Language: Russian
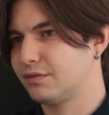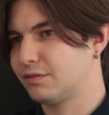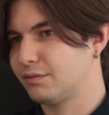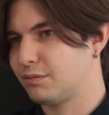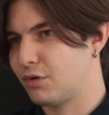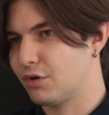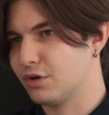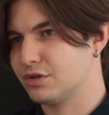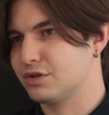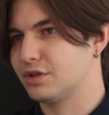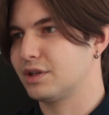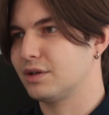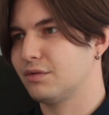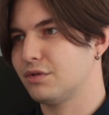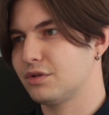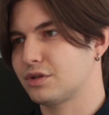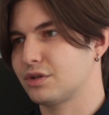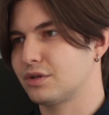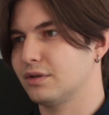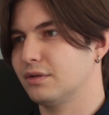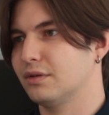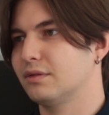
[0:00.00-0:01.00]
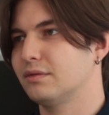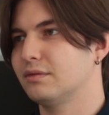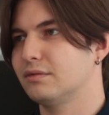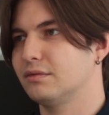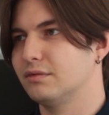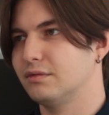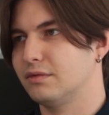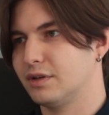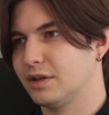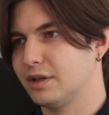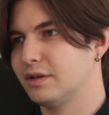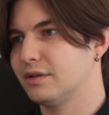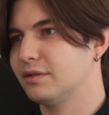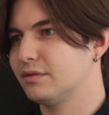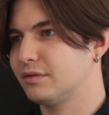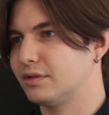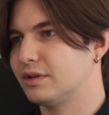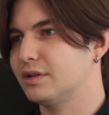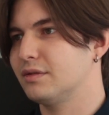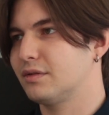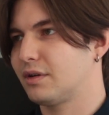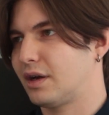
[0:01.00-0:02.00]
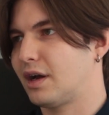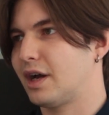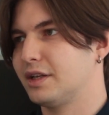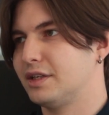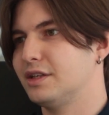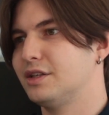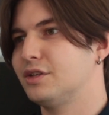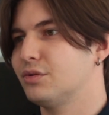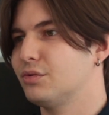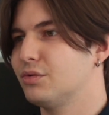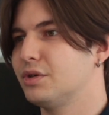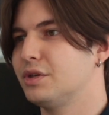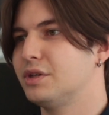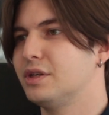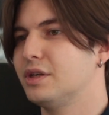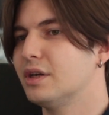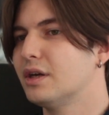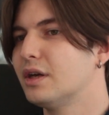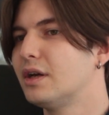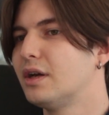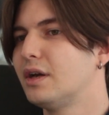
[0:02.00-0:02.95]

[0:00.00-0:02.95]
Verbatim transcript: в пользу того, что вы хотите уйти.